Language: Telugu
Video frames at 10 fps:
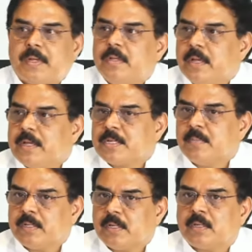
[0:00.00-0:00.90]
చివరికి
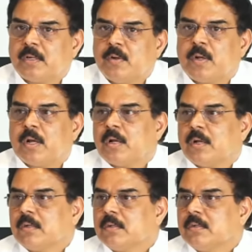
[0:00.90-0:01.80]
దేశ భద్రతను
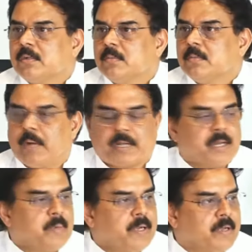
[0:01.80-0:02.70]
కూడా
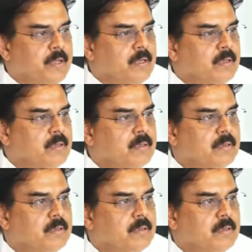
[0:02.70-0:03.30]
పక్కన పెట్టి